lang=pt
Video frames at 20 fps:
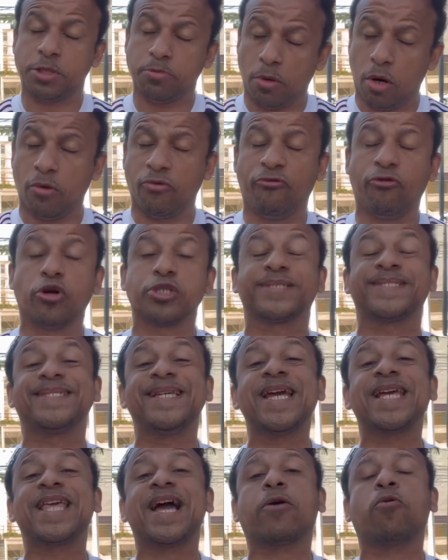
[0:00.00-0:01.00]
Bom,
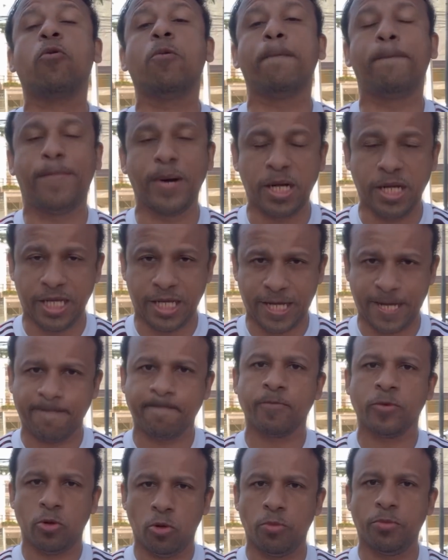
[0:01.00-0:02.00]
você que acompanha
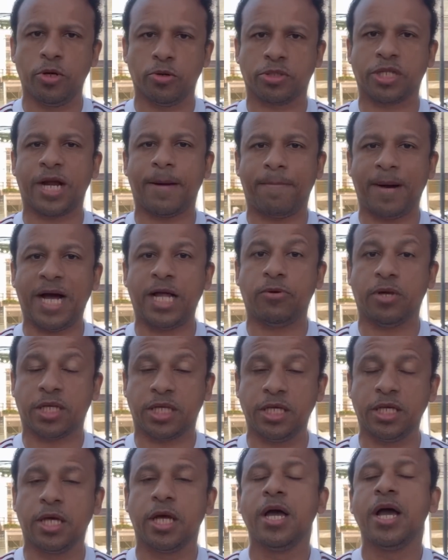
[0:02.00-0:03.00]
o meu trabalho
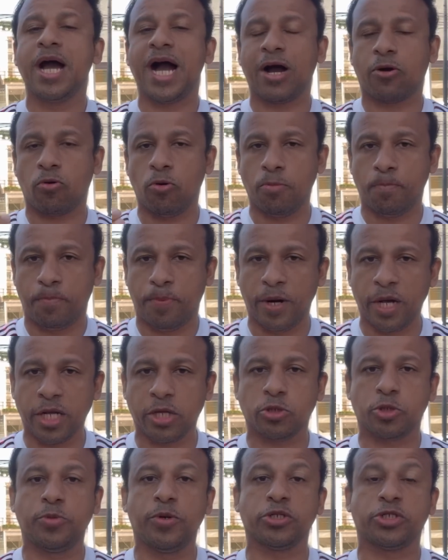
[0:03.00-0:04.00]
aqui, acompanha
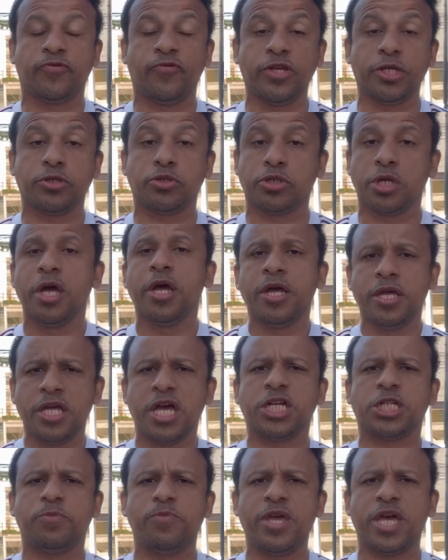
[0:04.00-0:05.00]
os meus vídeos e
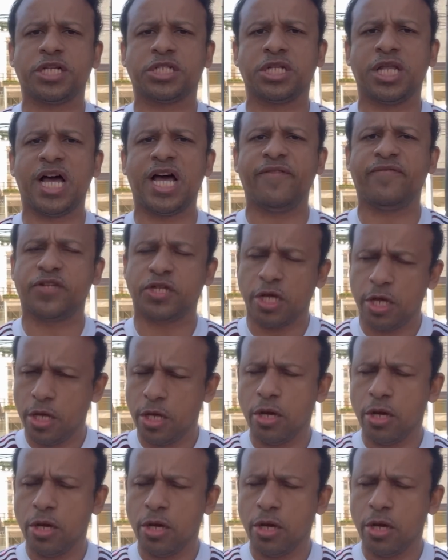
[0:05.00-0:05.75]
as minhas lives,